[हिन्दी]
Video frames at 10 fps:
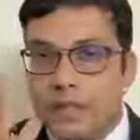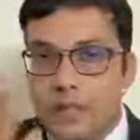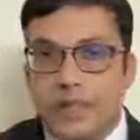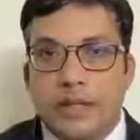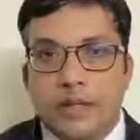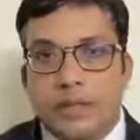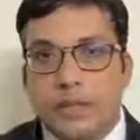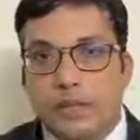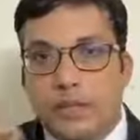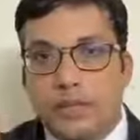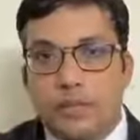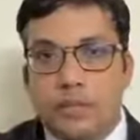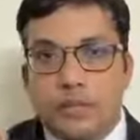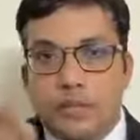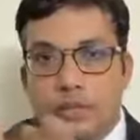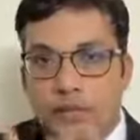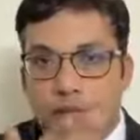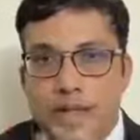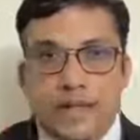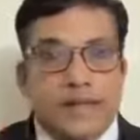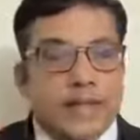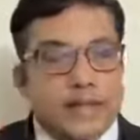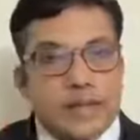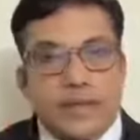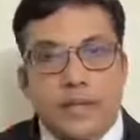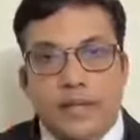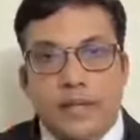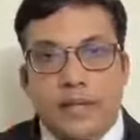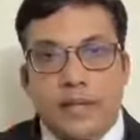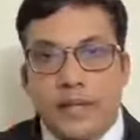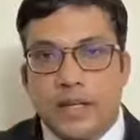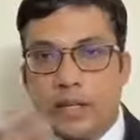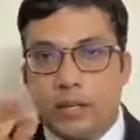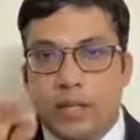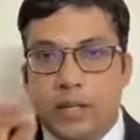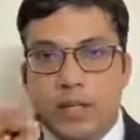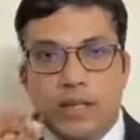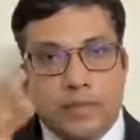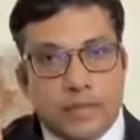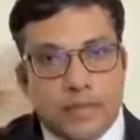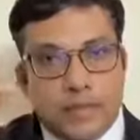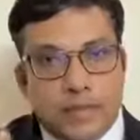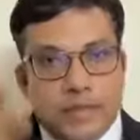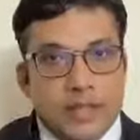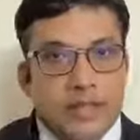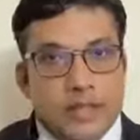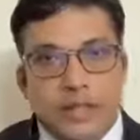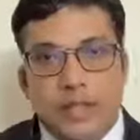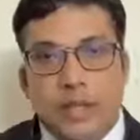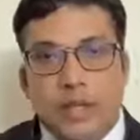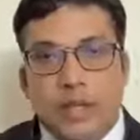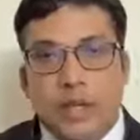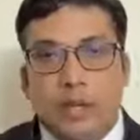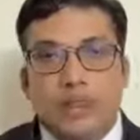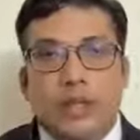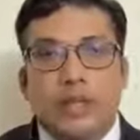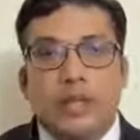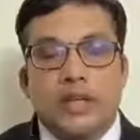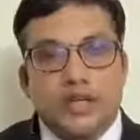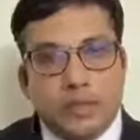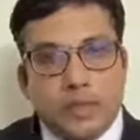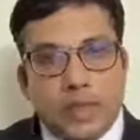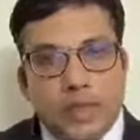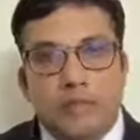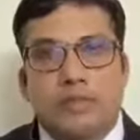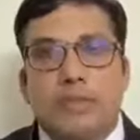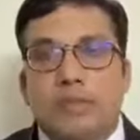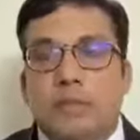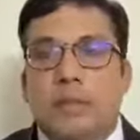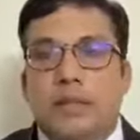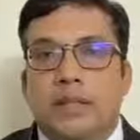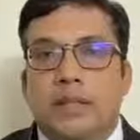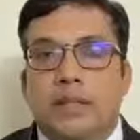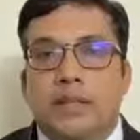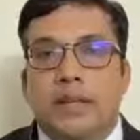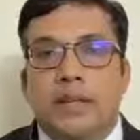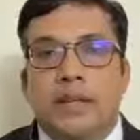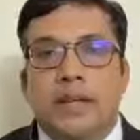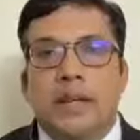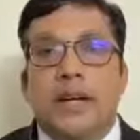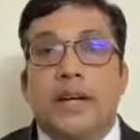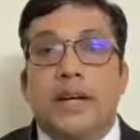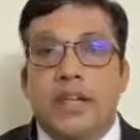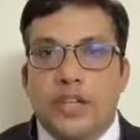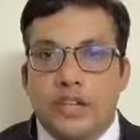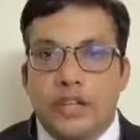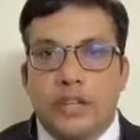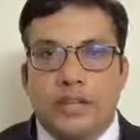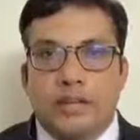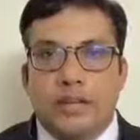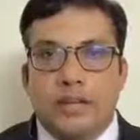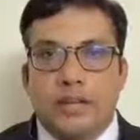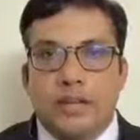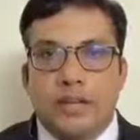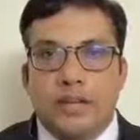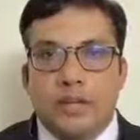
सर्जरी जिसमें ट्यूमर को एक्सरसाइज कर दिया जाता है कीमोथेरेपी जिसमें दवाइयां दी जाती हैं और तीसरा जिसपे आज हम सभी बात करने वाले हैं रेडिएशन ट्रीटमेंट